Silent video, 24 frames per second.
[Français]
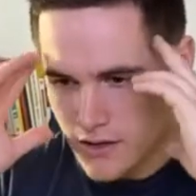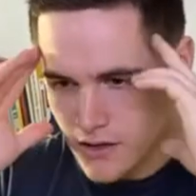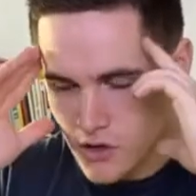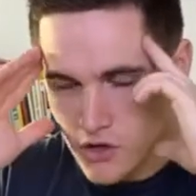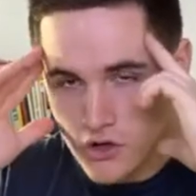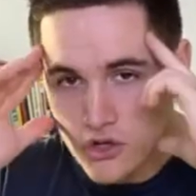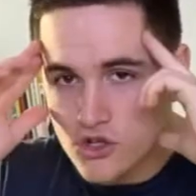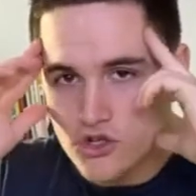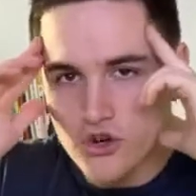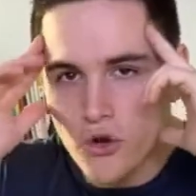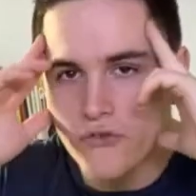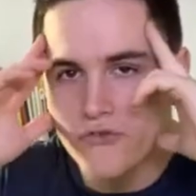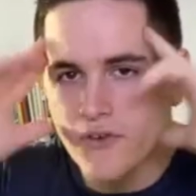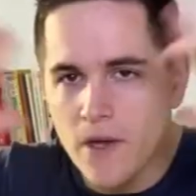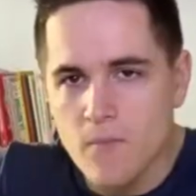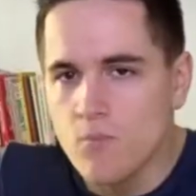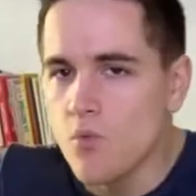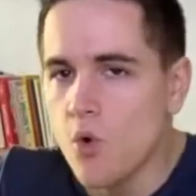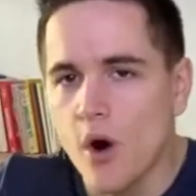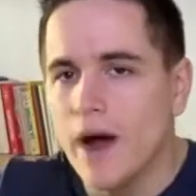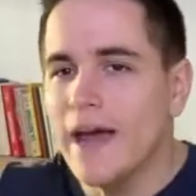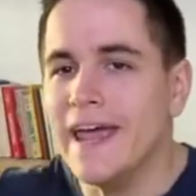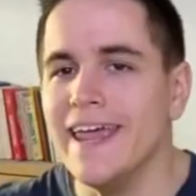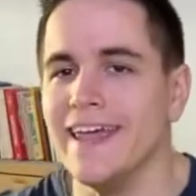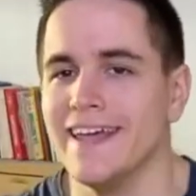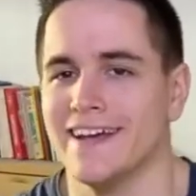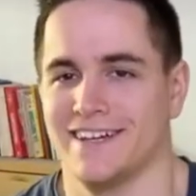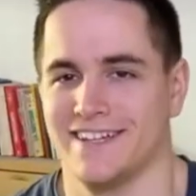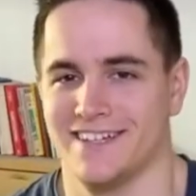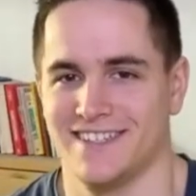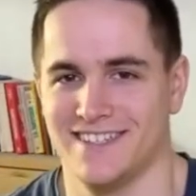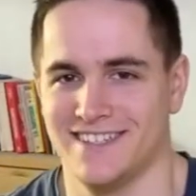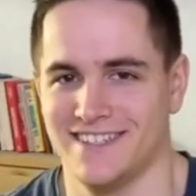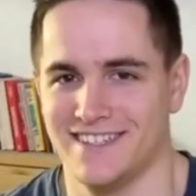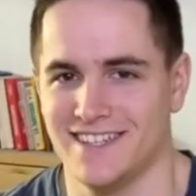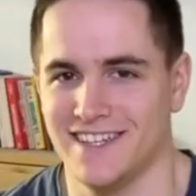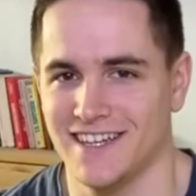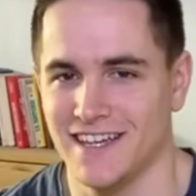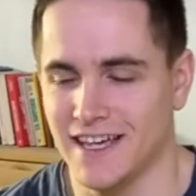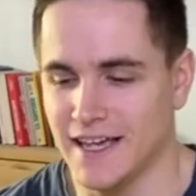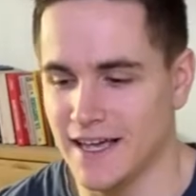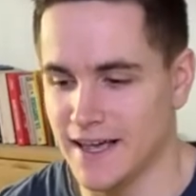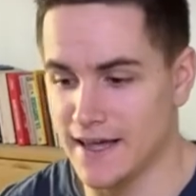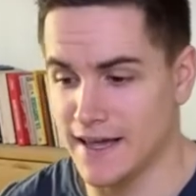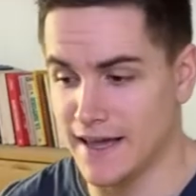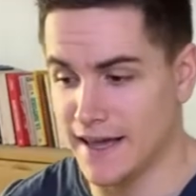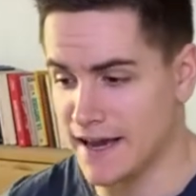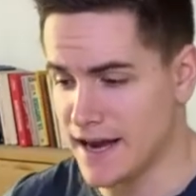je vais mourir.
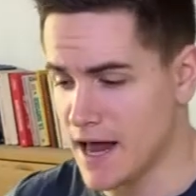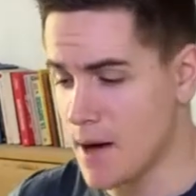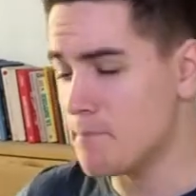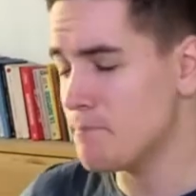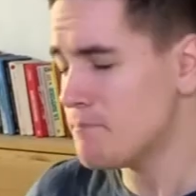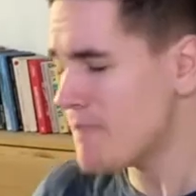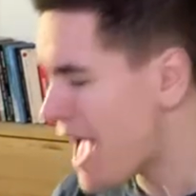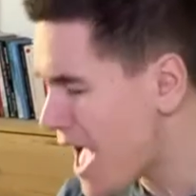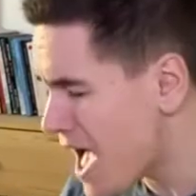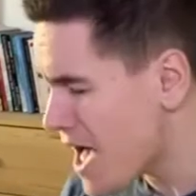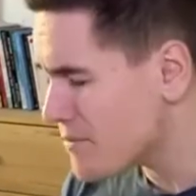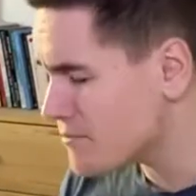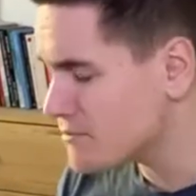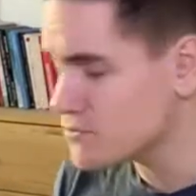Et là, bam,